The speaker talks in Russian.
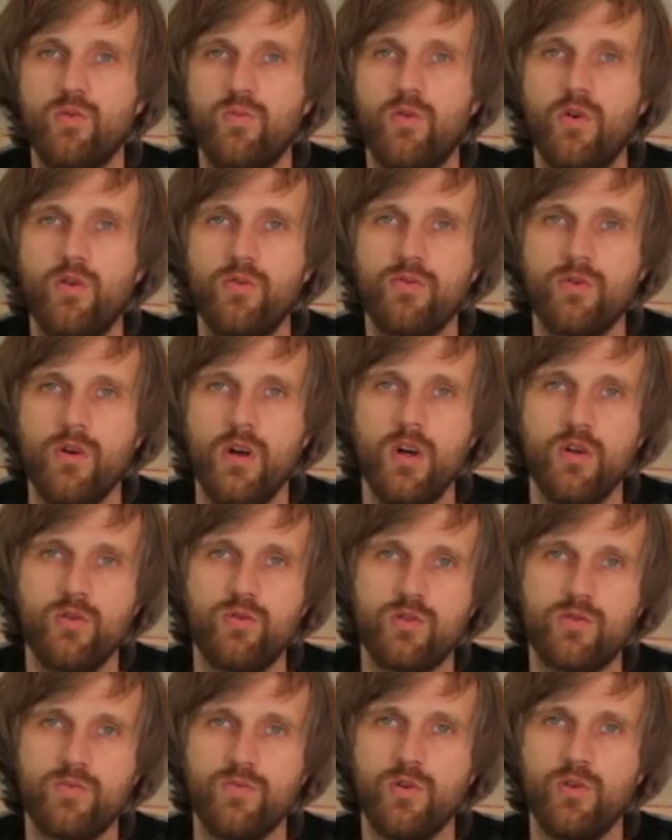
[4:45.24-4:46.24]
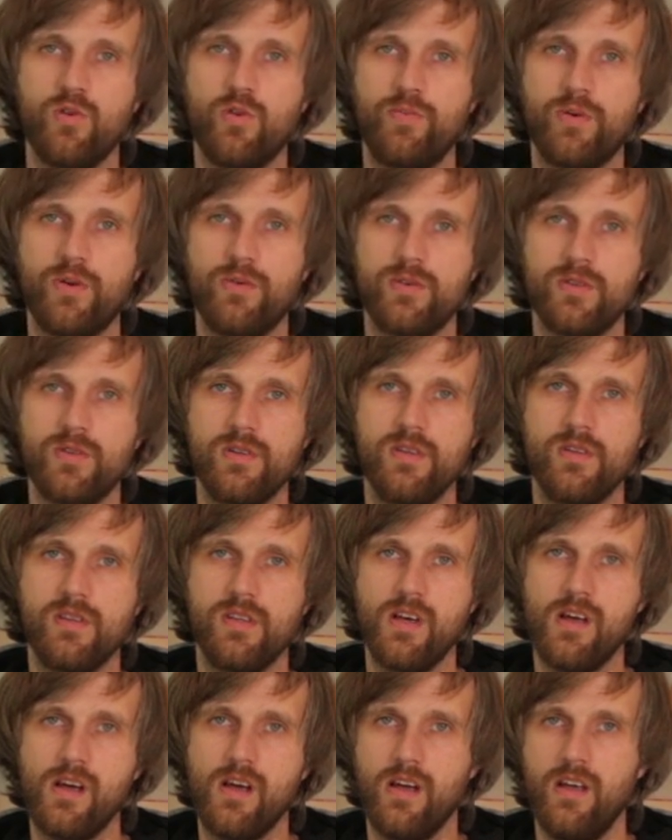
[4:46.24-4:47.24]
кубов, то есть мы его привезли
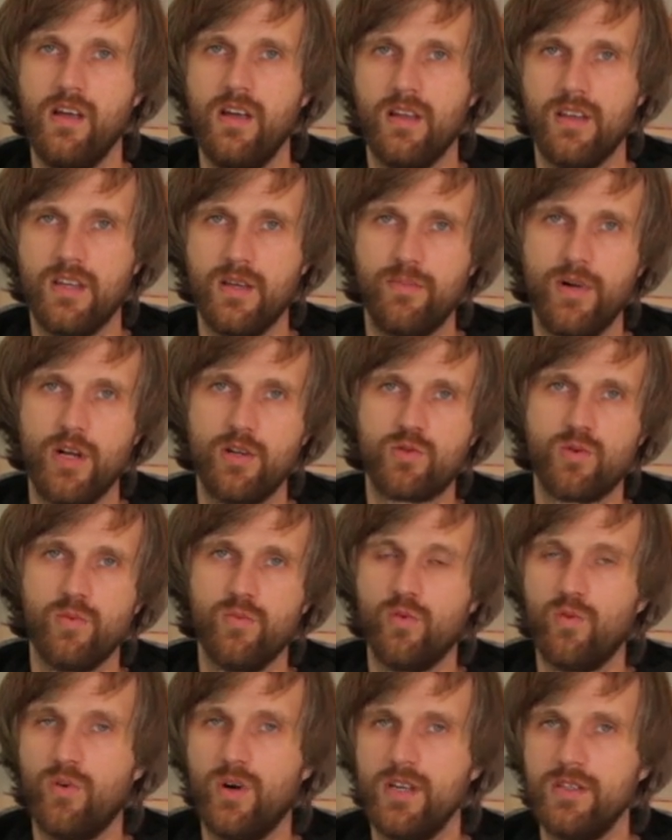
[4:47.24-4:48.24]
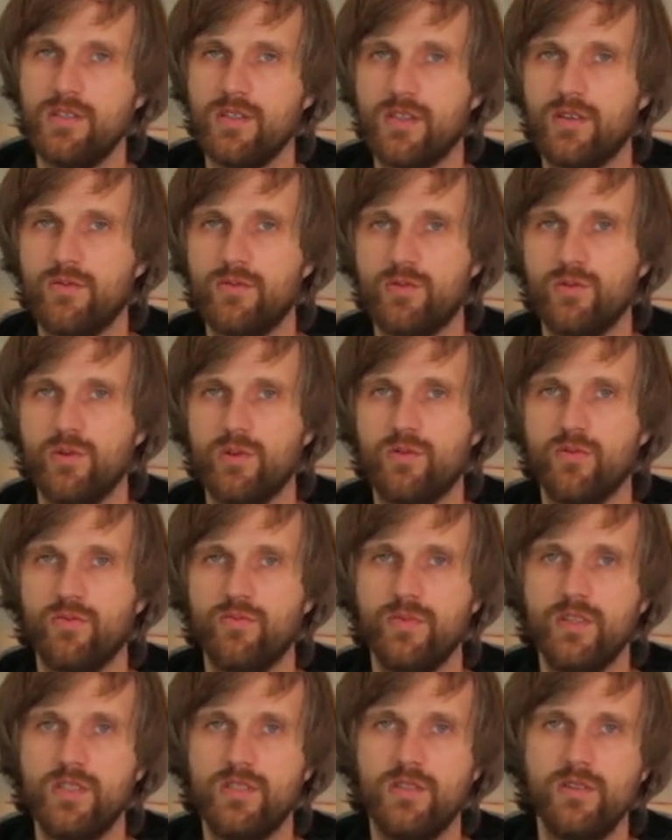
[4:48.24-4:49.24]
на небольшом УАЗике, все это
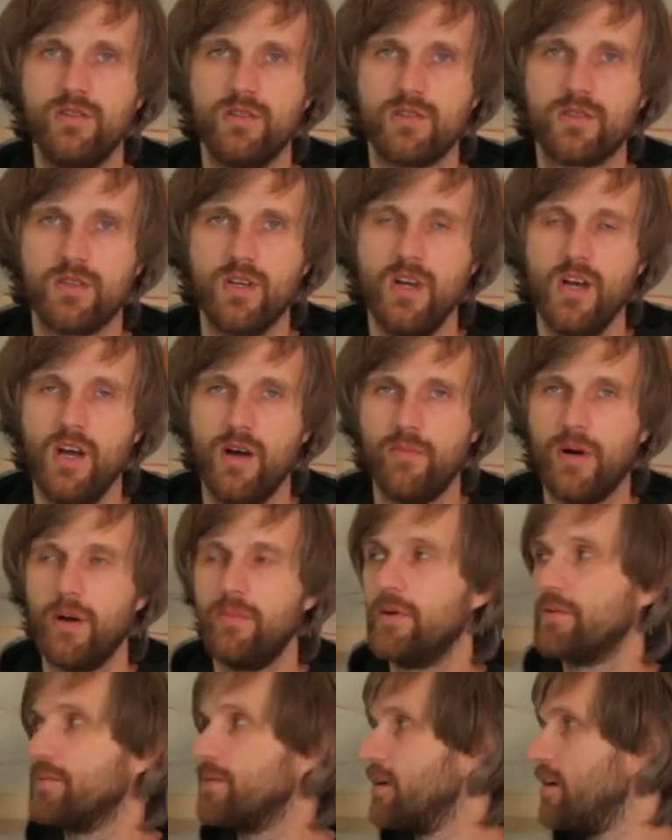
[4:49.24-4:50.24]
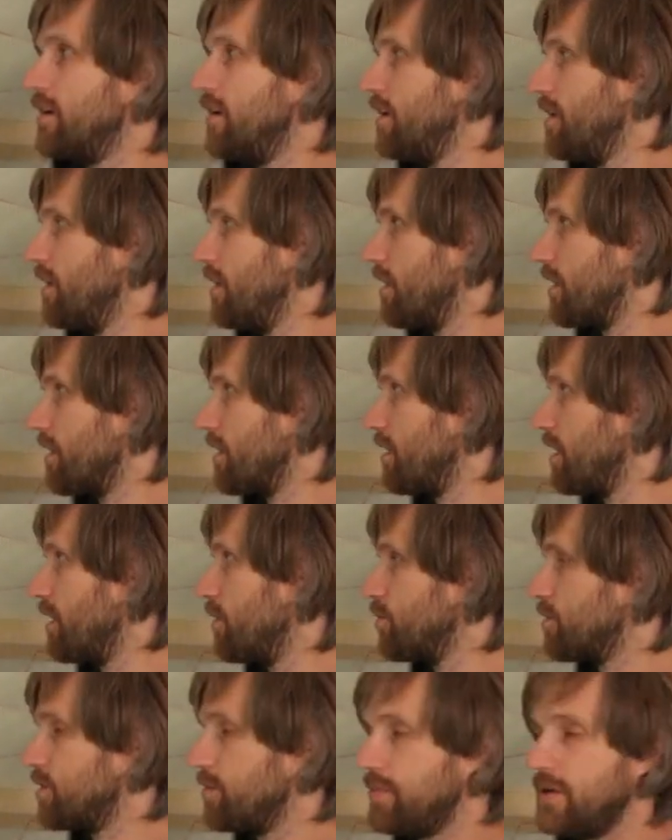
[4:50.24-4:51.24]
уместилось, помимо а,
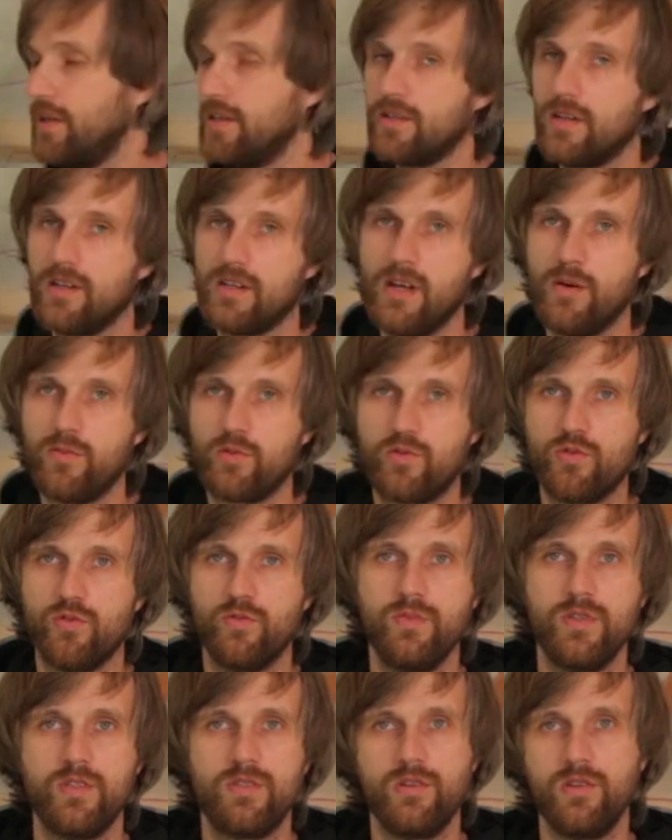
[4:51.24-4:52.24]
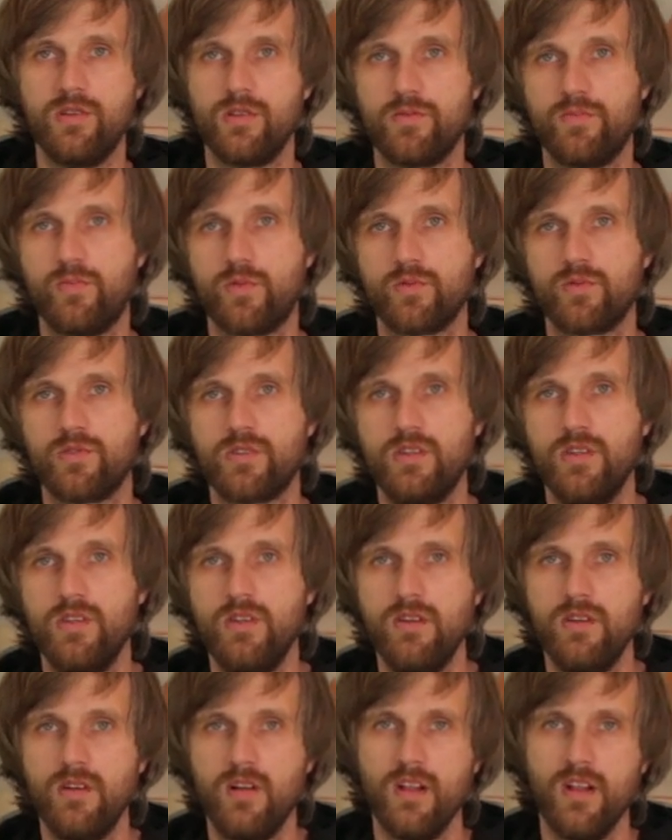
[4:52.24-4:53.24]
утеплителя нам еще уместились
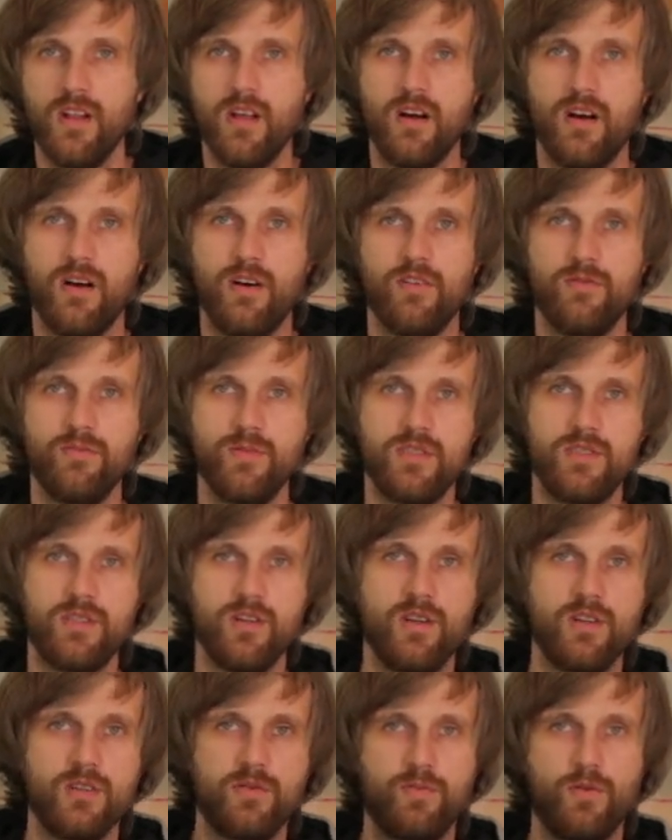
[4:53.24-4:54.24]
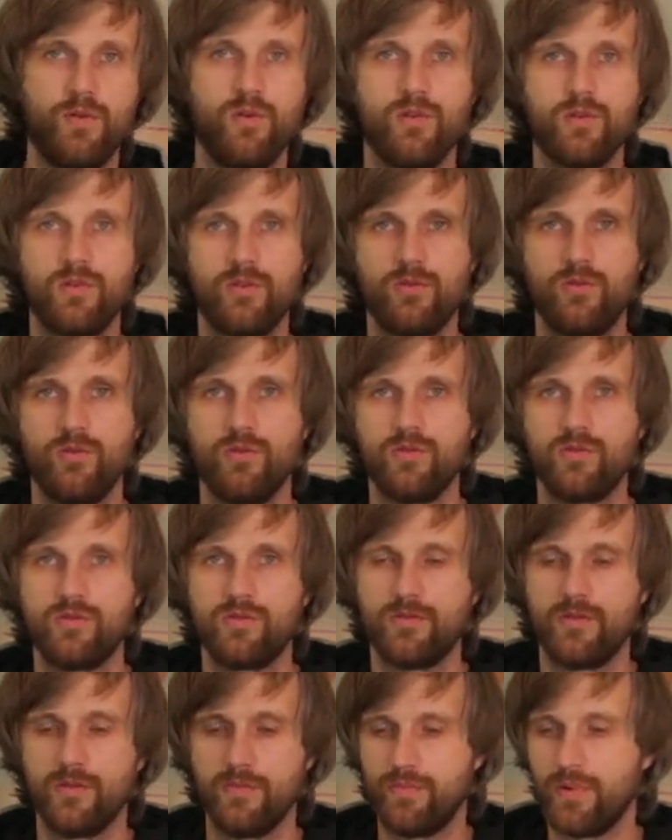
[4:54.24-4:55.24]
бруски, вместились а, пленки, то
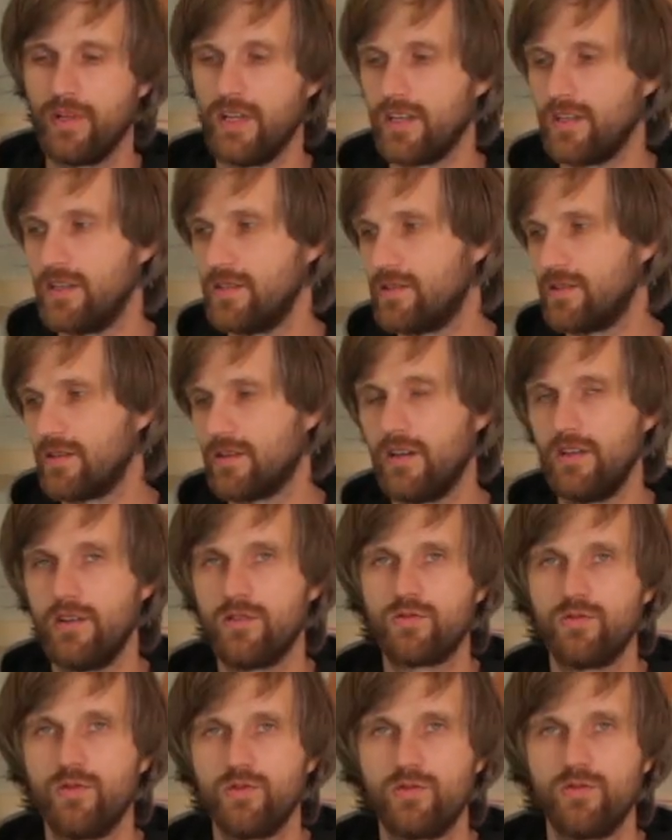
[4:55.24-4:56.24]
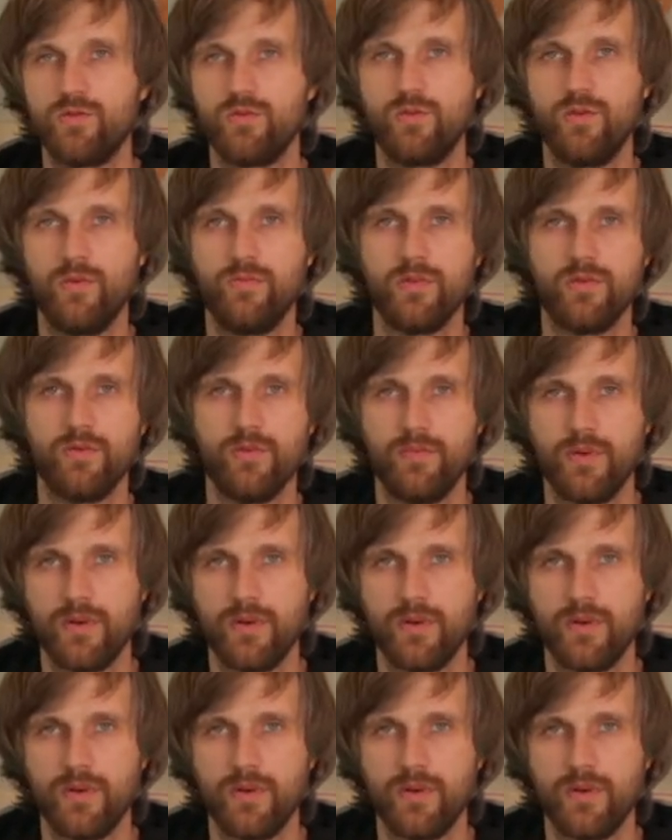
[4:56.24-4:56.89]
есть по логистике, конечно, очень удобно его